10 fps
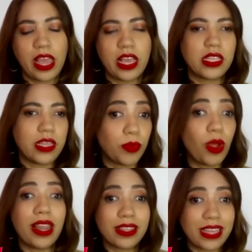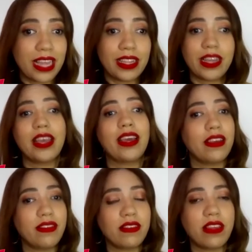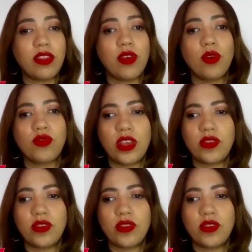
excepto Alexandra, que gracias a Dios